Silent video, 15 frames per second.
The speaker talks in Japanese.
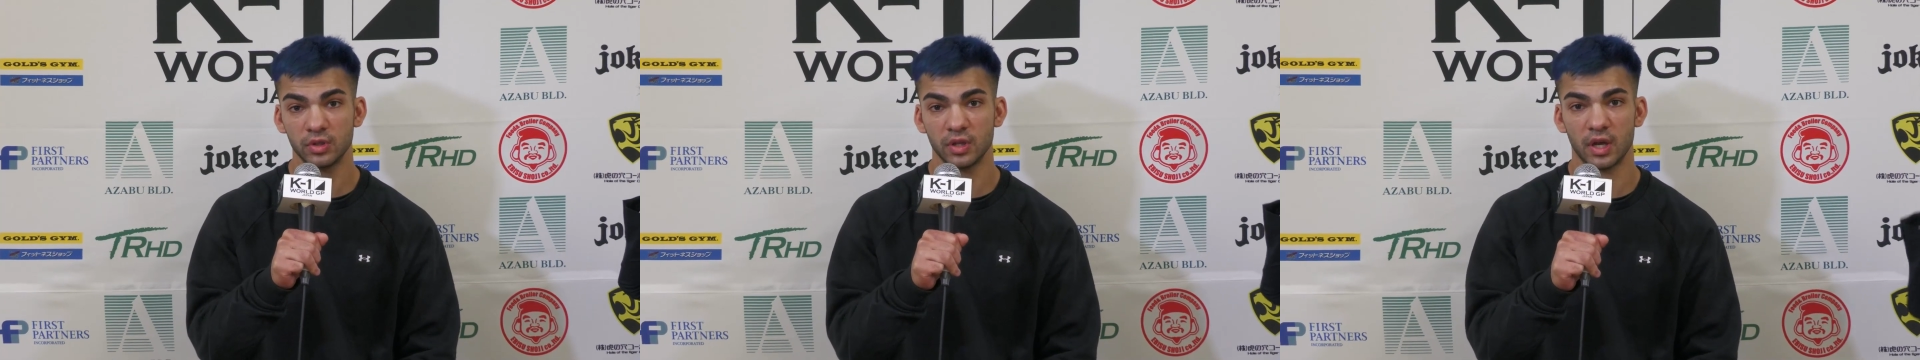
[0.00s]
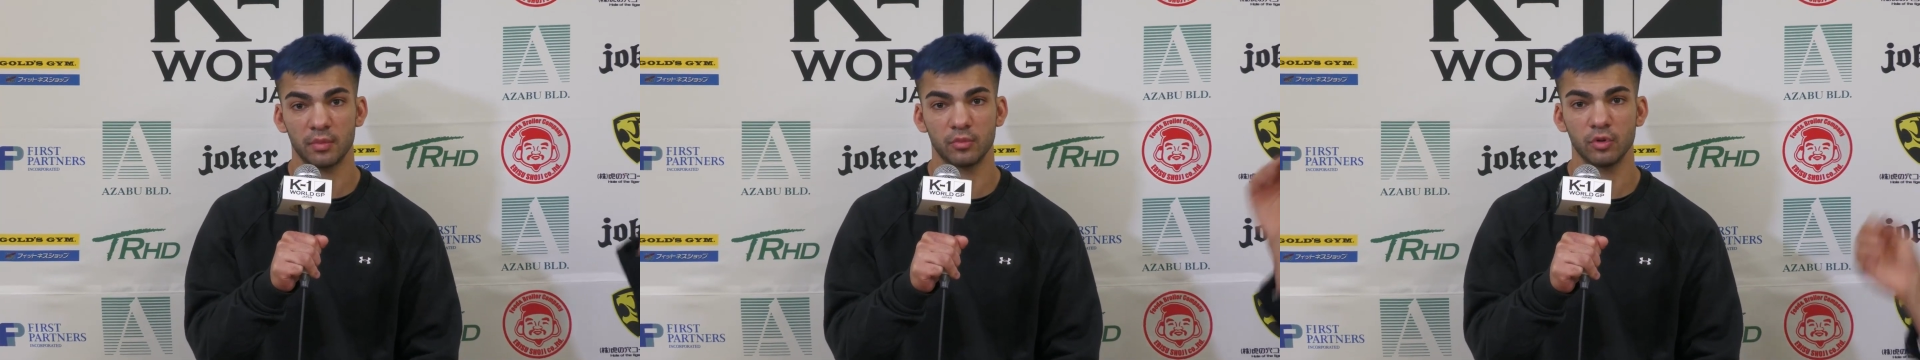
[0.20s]

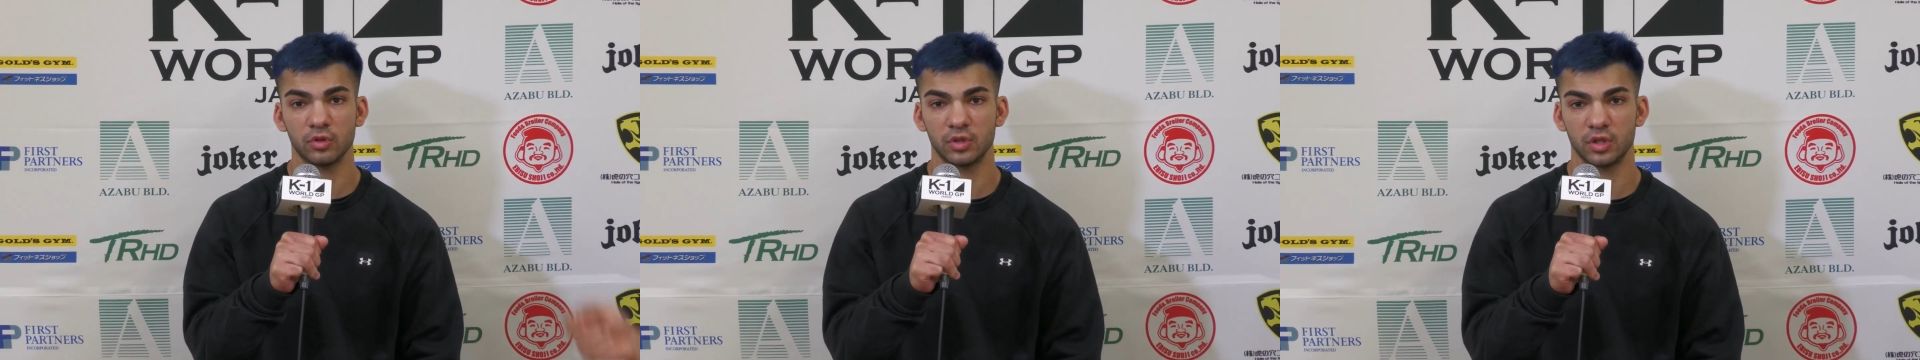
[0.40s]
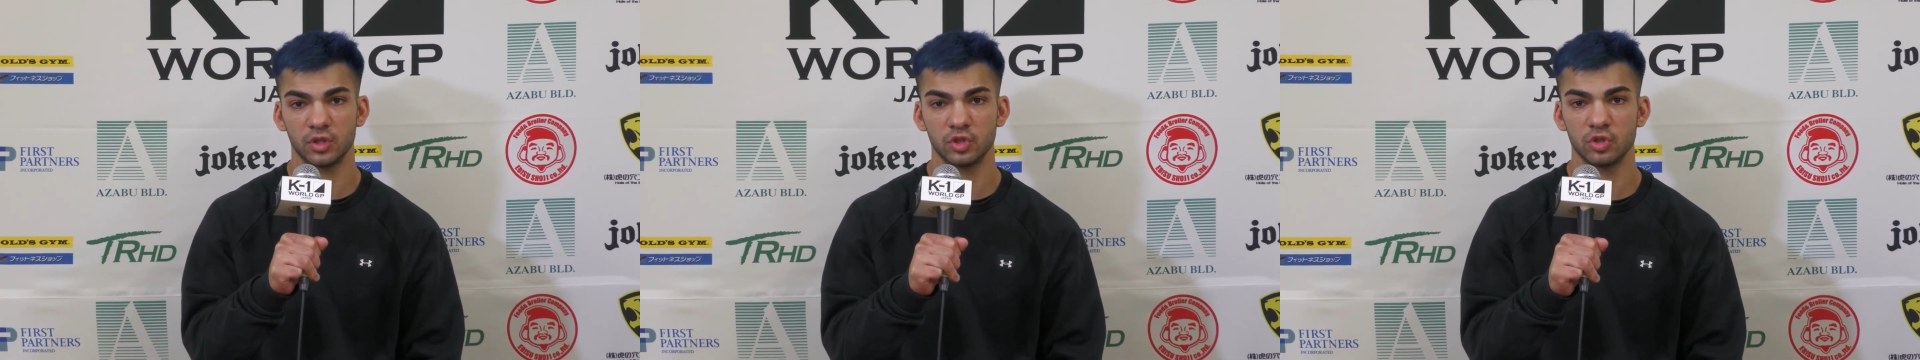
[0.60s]
I'm
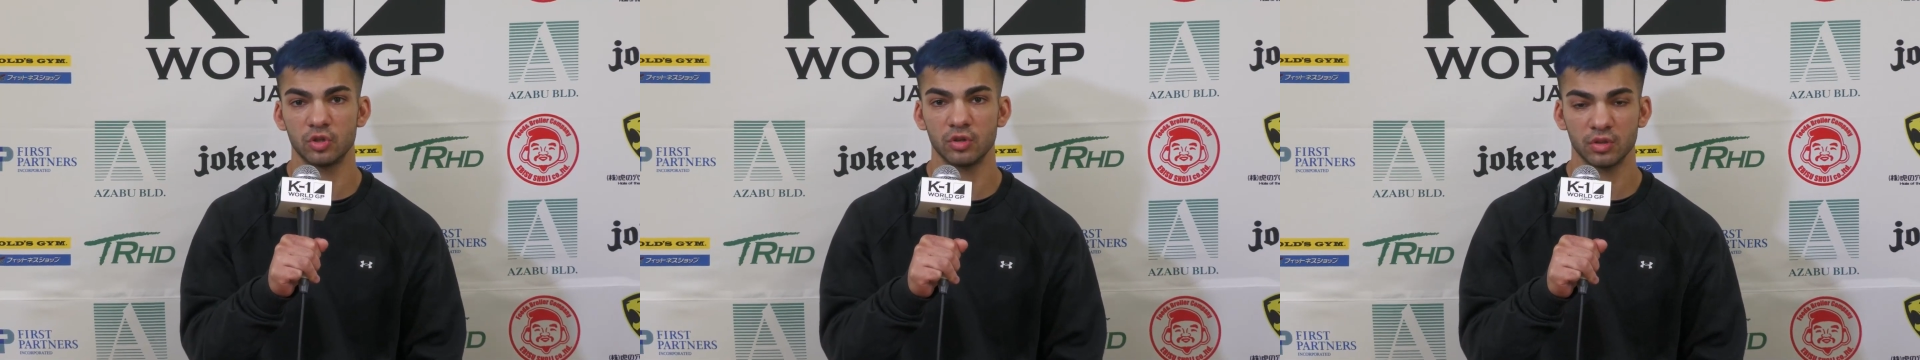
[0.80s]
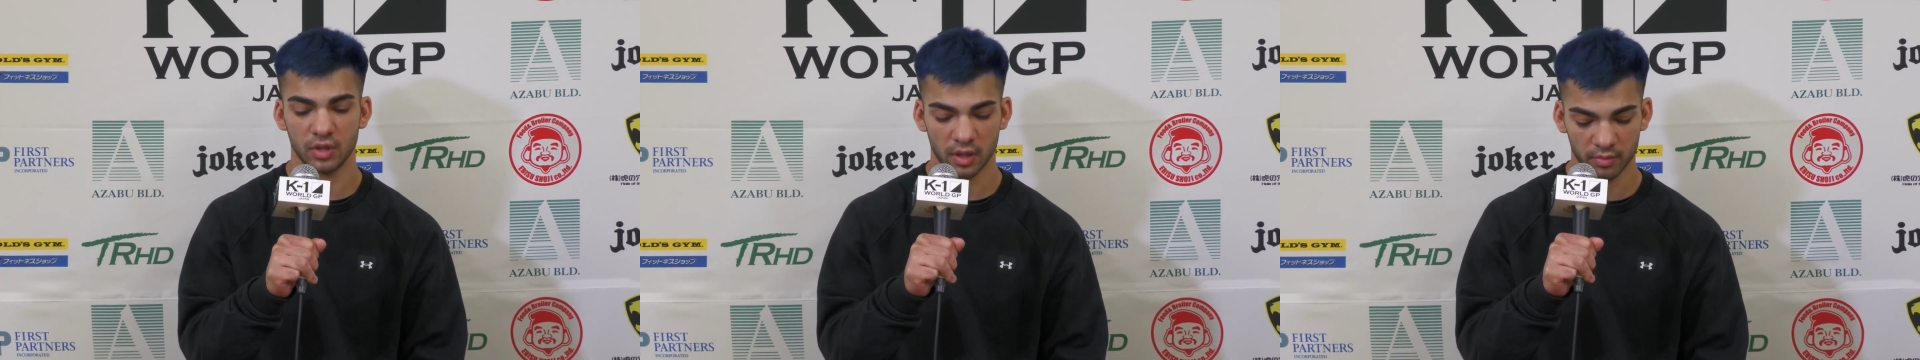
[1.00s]
not
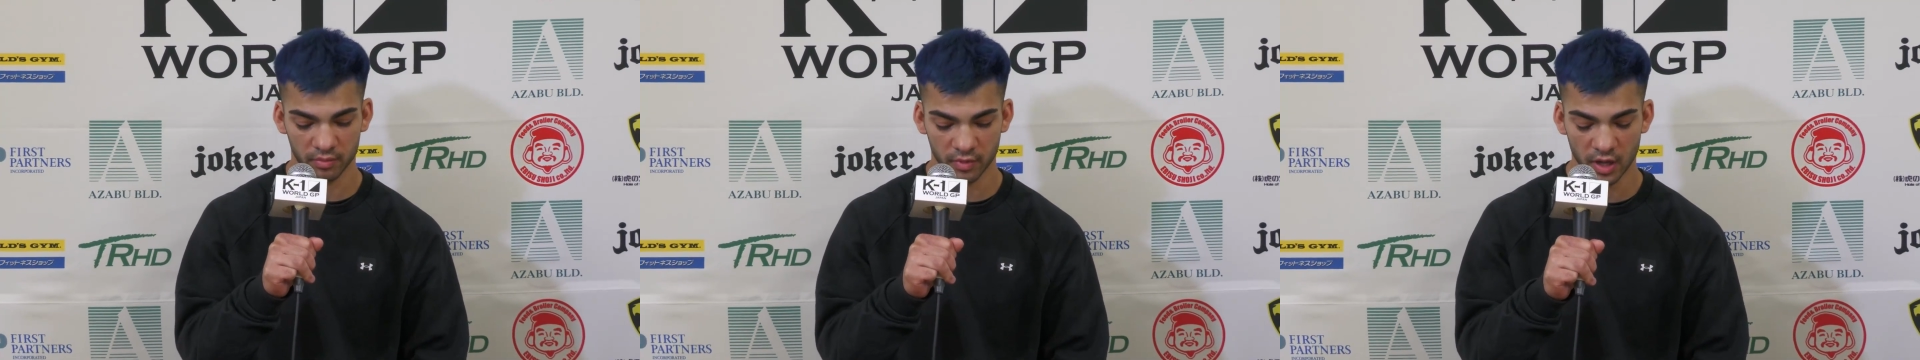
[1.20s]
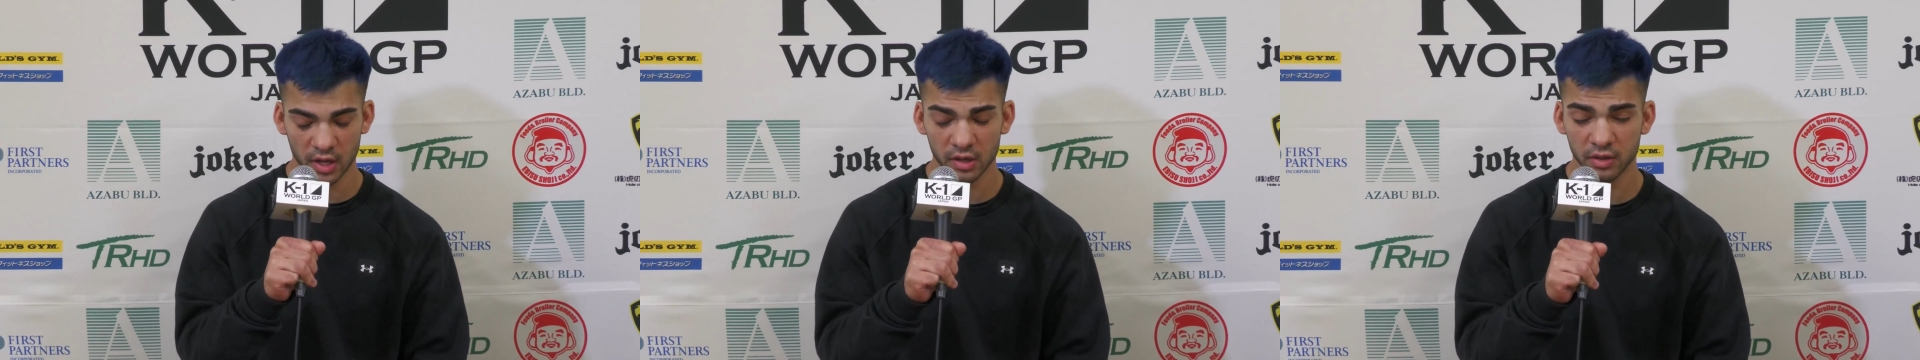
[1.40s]
injured,
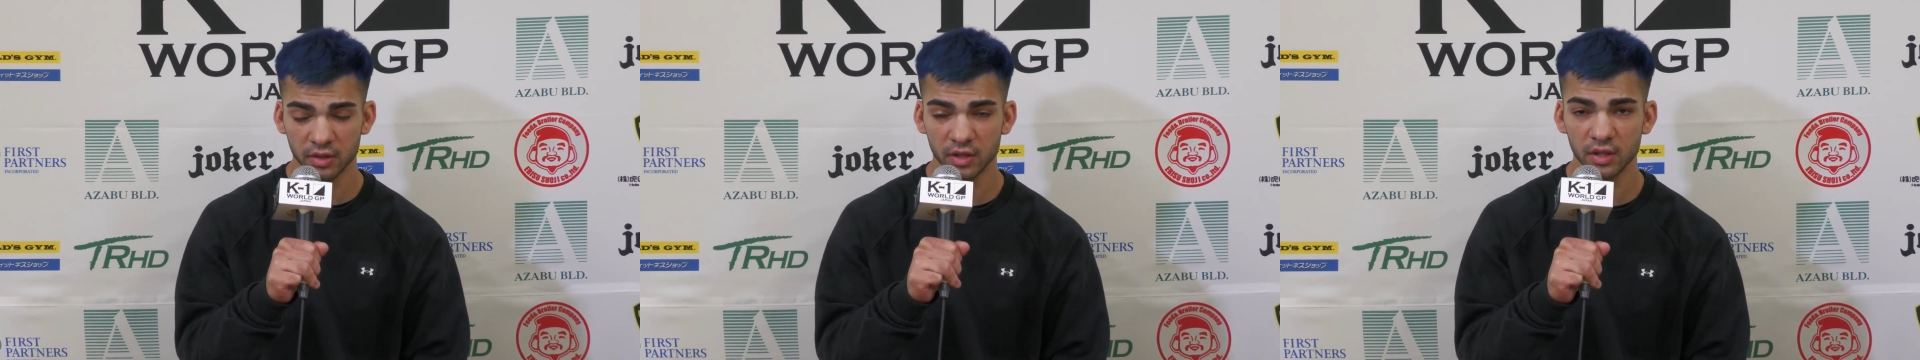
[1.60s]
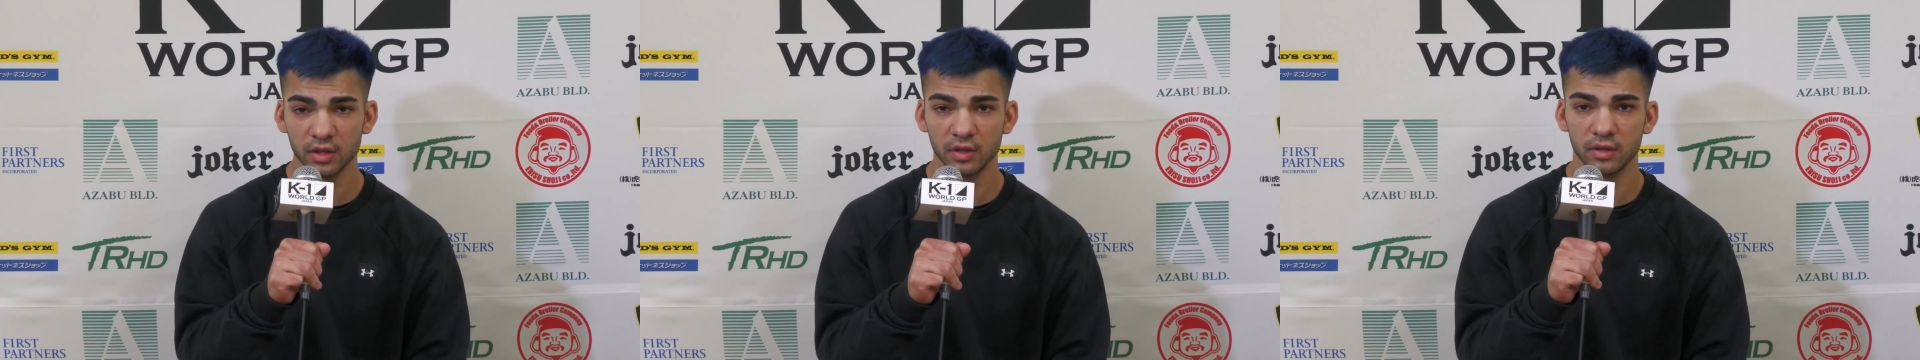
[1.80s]
I'm
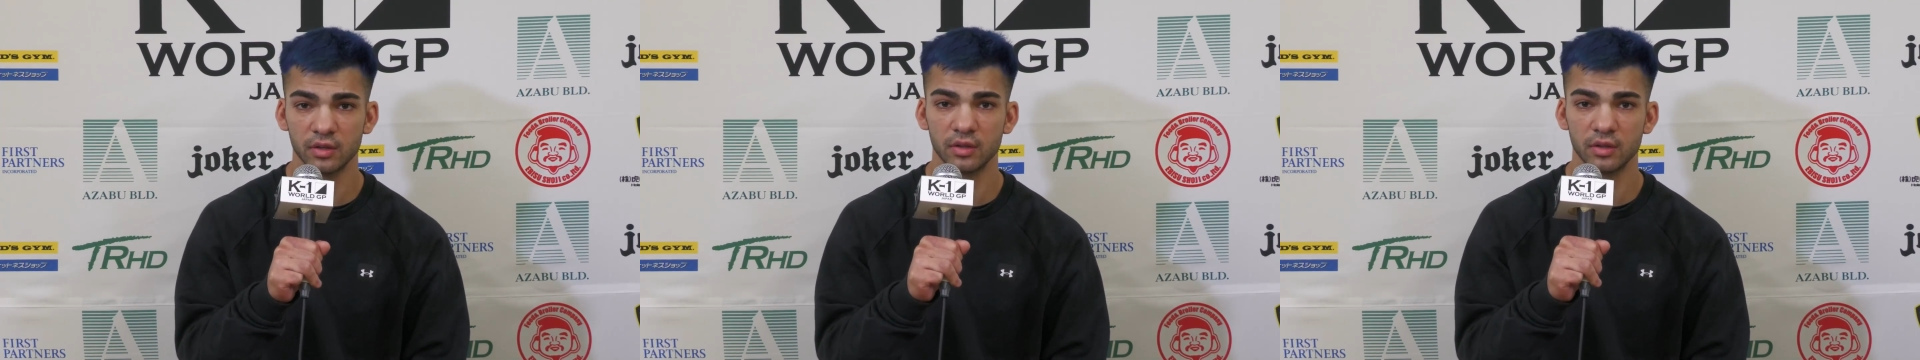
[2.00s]
healthy,